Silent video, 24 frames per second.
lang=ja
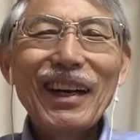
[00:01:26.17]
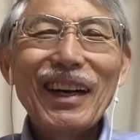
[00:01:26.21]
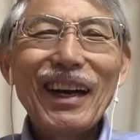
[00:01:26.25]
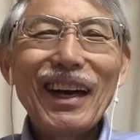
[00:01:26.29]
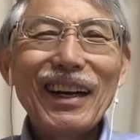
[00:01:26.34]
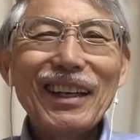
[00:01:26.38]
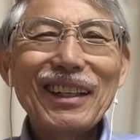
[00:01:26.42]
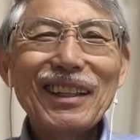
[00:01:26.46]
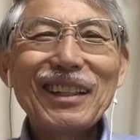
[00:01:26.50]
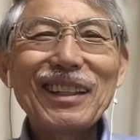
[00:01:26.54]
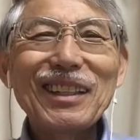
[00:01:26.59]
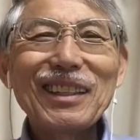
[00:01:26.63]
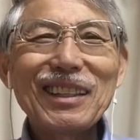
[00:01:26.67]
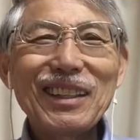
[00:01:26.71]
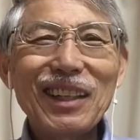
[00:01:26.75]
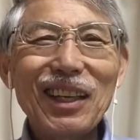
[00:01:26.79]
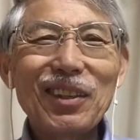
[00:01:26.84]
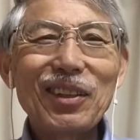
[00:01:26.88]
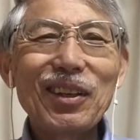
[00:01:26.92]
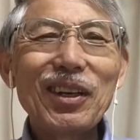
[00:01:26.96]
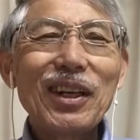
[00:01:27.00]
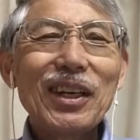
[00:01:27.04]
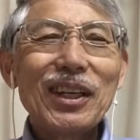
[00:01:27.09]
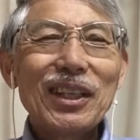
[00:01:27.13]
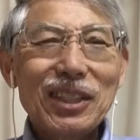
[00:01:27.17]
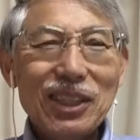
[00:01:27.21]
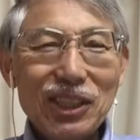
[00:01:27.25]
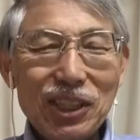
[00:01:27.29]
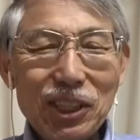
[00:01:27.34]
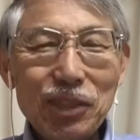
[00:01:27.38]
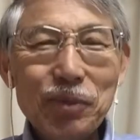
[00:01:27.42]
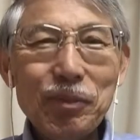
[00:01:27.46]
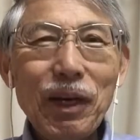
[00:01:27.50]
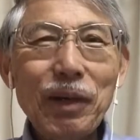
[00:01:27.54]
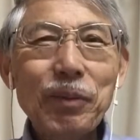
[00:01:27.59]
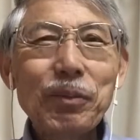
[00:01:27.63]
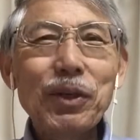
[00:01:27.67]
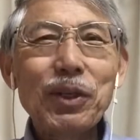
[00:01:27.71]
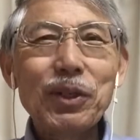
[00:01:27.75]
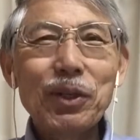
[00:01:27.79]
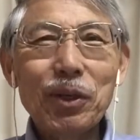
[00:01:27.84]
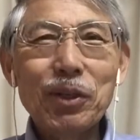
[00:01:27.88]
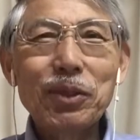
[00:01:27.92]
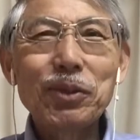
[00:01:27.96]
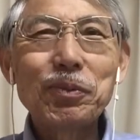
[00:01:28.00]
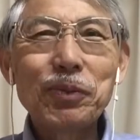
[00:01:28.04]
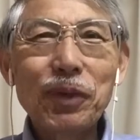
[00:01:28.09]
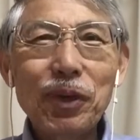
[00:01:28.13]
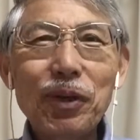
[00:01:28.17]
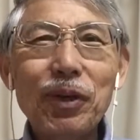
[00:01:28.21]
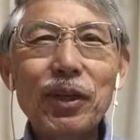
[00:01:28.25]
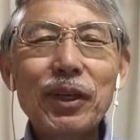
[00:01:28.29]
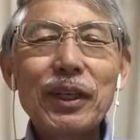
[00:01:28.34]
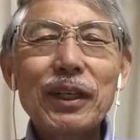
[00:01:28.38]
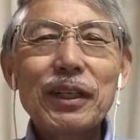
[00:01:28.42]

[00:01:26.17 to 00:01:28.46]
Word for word: あれですけど昼間も夜も